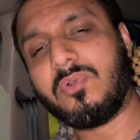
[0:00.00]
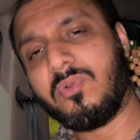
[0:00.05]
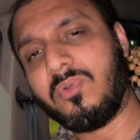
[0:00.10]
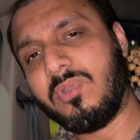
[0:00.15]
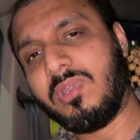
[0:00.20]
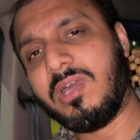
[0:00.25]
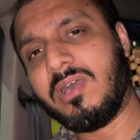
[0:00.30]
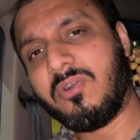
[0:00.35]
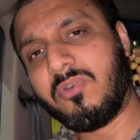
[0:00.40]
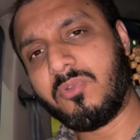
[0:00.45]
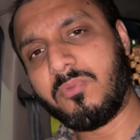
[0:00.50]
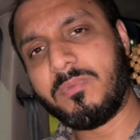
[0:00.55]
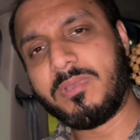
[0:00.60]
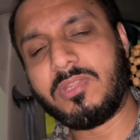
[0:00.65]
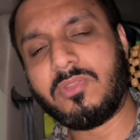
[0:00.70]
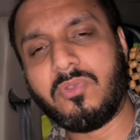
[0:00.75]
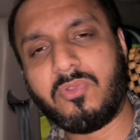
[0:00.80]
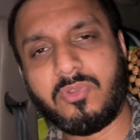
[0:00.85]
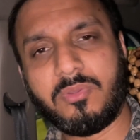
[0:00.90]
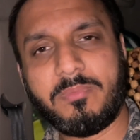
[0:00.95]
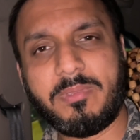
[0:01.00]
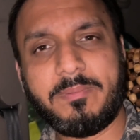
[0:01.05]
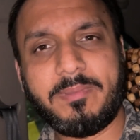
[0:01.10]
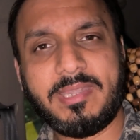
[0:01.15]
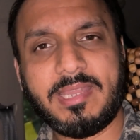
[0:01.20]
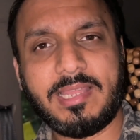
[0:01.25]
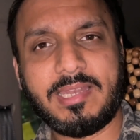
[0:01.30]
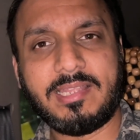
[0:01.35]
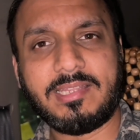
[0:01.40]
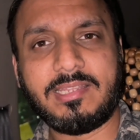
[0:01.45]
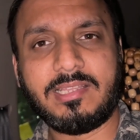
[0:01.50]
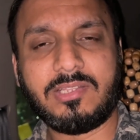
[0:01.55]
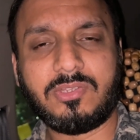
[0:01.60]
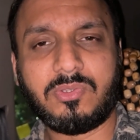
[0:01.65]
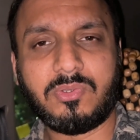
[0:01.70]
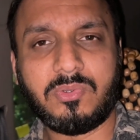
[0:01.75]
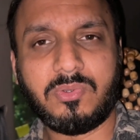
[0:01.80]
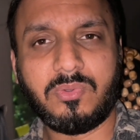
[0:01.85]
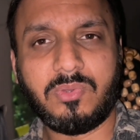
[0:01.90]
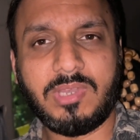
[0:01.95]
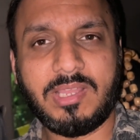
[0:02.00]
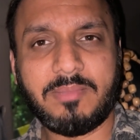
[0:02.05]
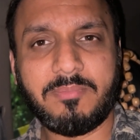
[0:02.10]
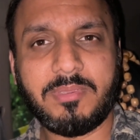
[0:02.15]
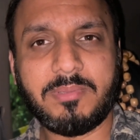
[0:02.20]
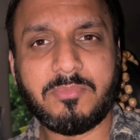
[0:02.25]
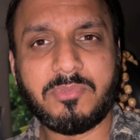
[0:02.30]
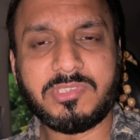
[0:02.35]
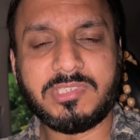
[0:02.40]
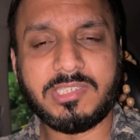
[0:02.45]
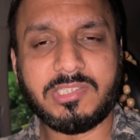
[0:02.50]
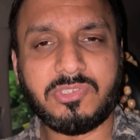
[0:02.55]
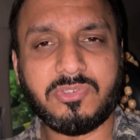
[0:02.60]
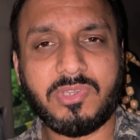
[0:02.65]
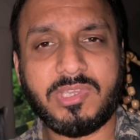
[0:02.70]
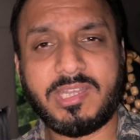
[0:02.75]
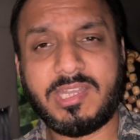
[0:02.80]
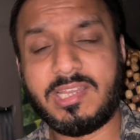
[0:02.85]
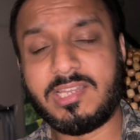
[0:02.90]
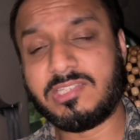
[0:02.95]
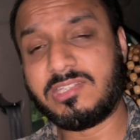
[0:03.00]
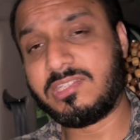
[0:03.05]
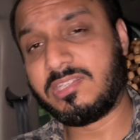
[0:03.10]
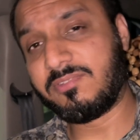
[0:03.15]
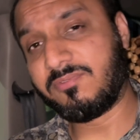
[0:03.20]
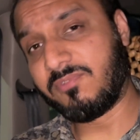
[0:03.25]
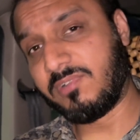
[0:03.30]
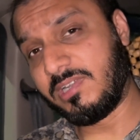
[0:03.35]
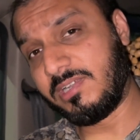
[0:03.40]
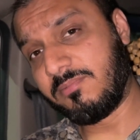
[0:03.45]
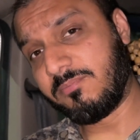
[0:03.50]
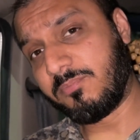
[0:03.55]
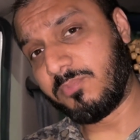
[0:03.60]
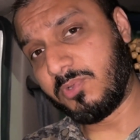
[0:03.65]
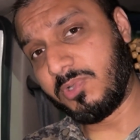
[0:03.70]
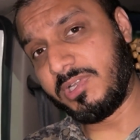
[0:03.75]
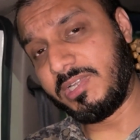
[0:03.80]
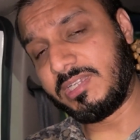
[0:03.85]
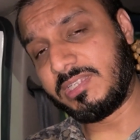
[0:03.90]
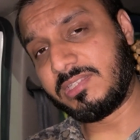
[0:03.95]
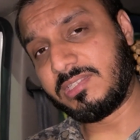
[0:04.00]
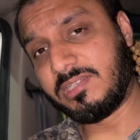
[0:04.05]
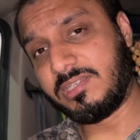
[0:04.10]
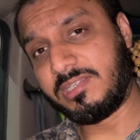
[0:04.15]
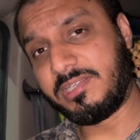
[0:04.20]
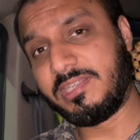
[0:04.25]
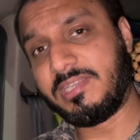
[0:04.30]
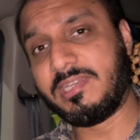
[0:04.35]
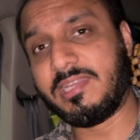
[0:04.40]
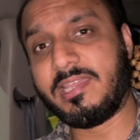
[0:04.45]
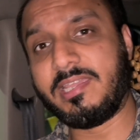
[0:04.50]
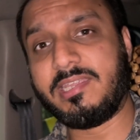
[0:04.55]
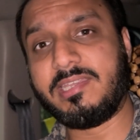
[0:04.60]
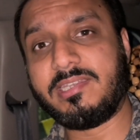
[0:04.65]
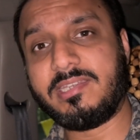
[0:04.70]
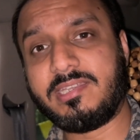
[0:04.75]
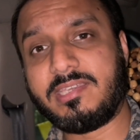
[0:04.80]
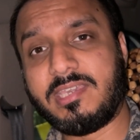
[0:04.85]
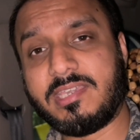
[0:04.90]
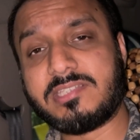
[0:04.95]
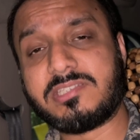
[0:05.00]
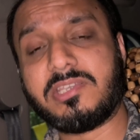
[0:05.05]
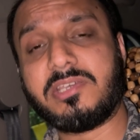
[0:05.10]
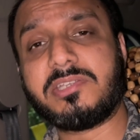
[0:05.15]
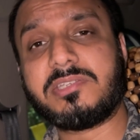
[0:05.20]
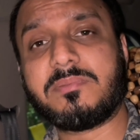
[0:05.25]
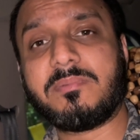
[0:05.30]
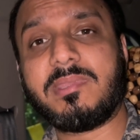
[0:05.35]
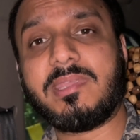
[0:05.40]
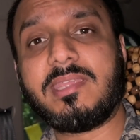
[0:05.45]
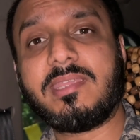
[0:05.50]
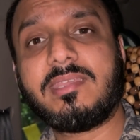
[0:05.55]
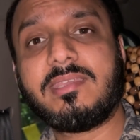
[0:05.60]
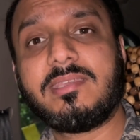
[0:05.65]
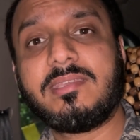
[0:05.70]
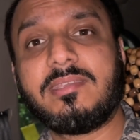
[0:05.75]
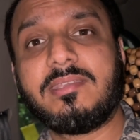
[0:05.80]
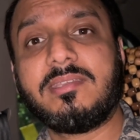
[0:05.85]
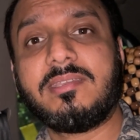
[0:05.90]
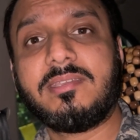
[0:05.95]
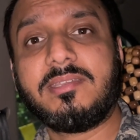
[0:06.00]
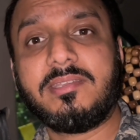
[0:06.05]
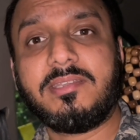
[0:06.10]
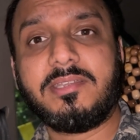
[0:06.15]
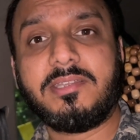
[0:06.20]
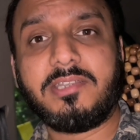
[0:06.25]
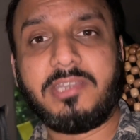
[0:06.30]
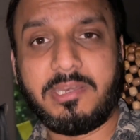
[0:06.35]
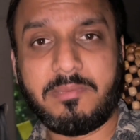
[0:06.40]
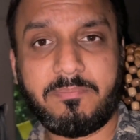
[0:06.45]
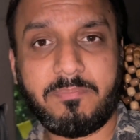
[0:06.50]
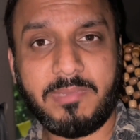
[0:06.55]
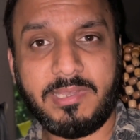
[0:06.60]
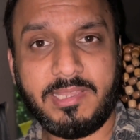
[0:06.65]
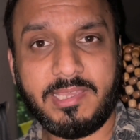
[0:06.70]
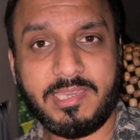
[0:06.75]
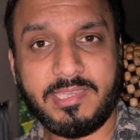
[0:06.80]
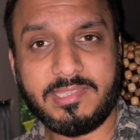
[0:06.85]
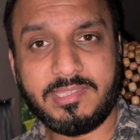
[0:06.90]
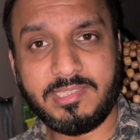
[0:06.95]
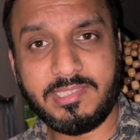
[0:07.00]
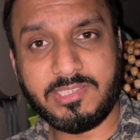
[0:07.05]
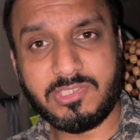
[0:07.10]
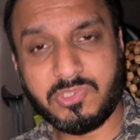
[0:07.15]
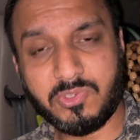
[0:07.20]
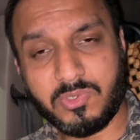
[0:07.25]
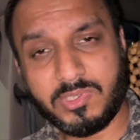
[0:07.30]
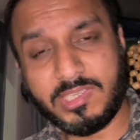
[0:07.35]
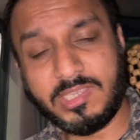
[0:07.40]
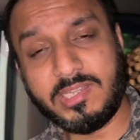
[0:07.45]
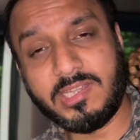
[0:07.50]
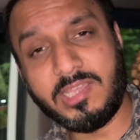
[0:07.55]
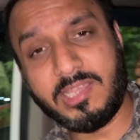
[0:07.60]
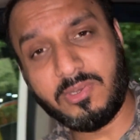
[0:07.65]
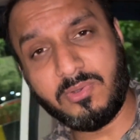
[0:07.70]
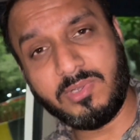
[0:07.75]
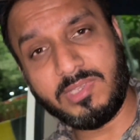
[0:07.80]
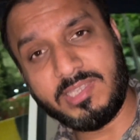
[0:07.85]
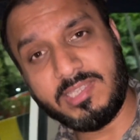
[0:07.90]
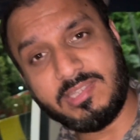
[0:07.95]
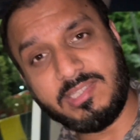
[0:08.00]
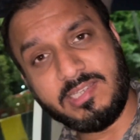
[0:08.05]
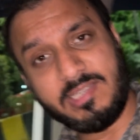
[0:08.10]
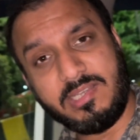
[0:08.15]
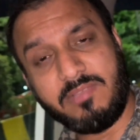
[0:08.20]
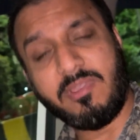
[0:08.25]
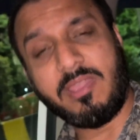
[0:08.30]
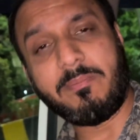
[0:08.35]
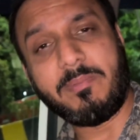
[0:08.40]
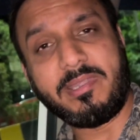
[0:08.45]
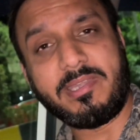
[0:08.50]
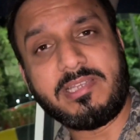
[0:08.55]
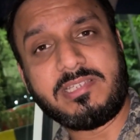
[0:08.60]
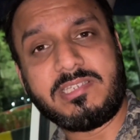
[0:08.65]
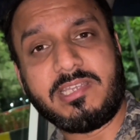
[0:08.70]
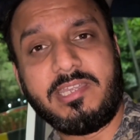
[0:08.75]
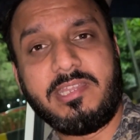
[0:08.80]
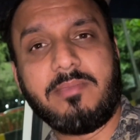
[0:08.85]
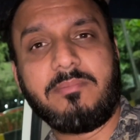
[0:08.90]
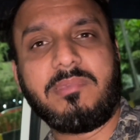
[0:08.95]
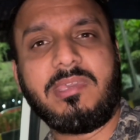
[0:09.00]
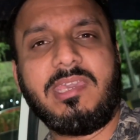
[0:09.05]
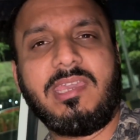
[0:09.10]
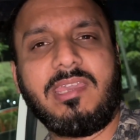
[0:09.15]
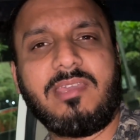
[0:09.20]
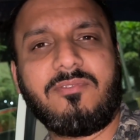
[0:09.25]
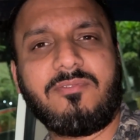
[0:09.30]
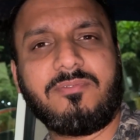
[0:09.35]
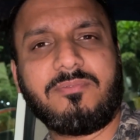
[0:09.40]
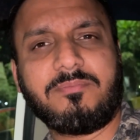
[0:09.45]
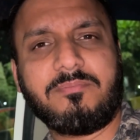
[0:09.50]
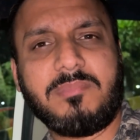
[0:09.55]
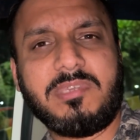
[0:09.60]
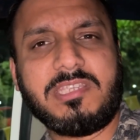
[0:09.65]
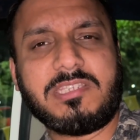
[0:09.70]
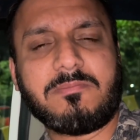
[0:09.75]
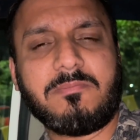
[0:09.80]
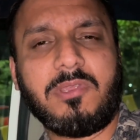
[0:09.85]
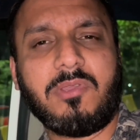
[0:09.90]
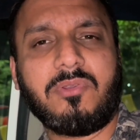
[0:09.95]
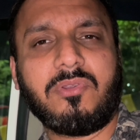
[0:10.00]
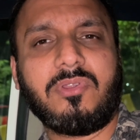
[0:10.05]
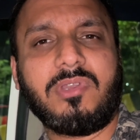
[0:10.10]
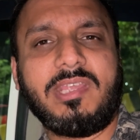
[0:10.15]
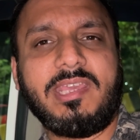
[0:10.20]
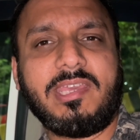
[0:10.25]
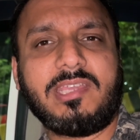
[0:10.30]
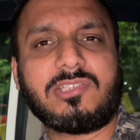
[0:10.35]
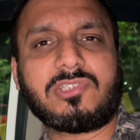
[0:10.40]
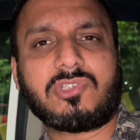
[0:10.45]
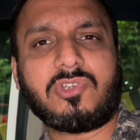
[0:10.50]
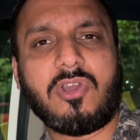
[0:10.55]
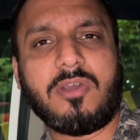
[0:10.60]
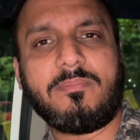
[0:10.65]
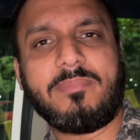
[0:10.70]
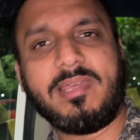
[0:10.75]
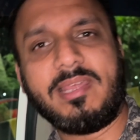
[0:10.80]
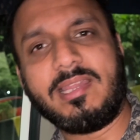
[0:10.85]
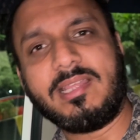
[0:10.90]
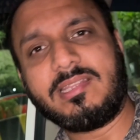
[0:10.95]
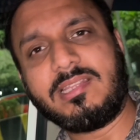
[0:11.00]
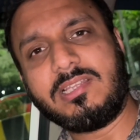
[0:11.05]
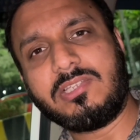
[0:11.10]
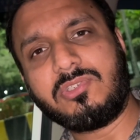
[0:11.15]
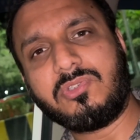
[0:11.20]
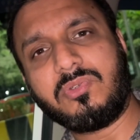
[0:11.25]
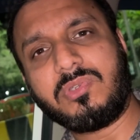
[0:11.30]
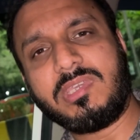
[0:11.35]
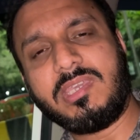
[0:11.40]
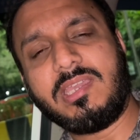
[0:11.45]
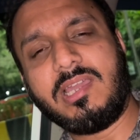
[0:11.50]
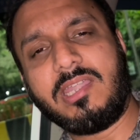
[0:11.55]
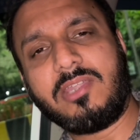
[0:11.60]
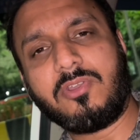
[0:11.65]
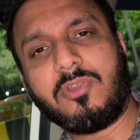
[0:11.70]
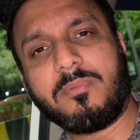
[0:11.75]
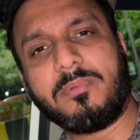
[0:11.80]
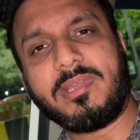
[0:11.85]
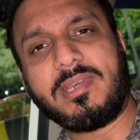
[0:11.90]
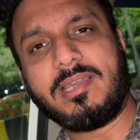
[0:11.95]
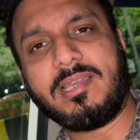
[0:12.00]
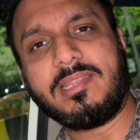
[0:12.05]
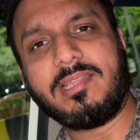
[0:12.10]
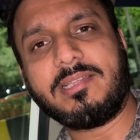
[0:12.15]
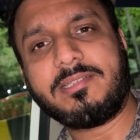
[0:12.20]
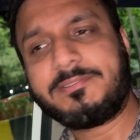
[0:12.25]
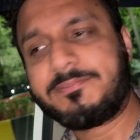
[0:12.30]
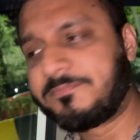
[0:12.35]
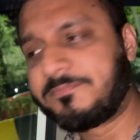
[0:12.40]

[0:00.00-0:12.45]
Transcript: ओला और उबर दोनों में भी डाला था तो ओला में मुझे जो है ना 1.39 के सर्ज में ट्रिप मिल गई थी जो कि नेहरुल की थी डीवाई पाटिल स्टेडियम की एक बीच में उन्होंने एक स्टॉप डाला था जो कि घाटकोपर का था